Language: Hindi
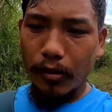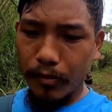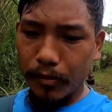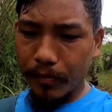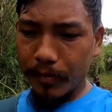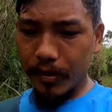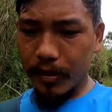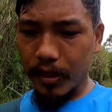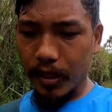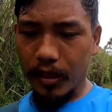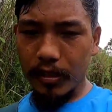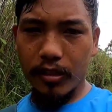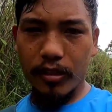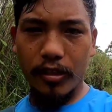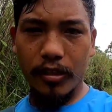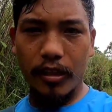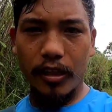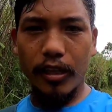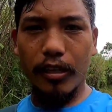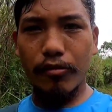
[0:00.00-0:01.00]
अभी भी
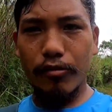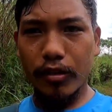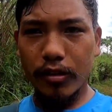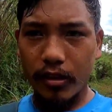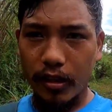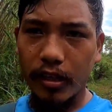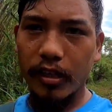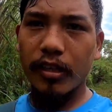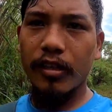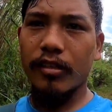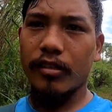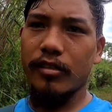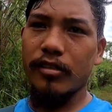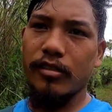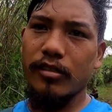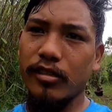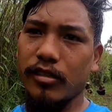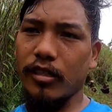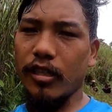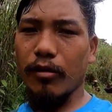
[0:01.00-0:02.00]
शायद एक्यूरेट है
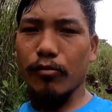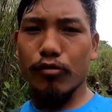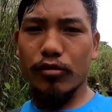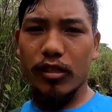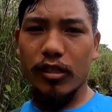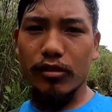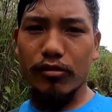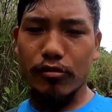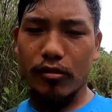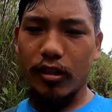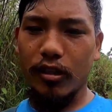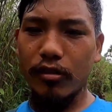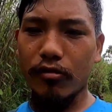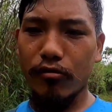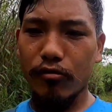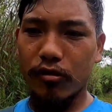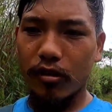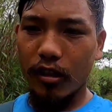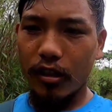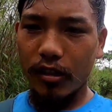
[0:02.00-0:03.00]
जितना हम चल चुका
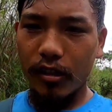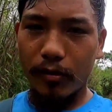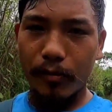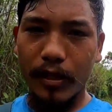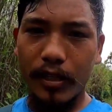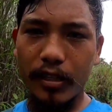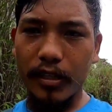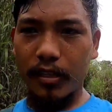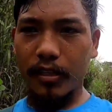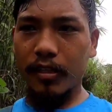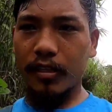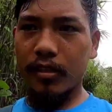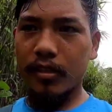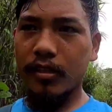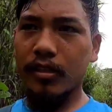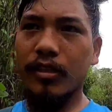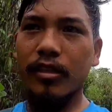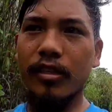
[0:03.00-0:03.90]
है उतना ही रिमेनिंग है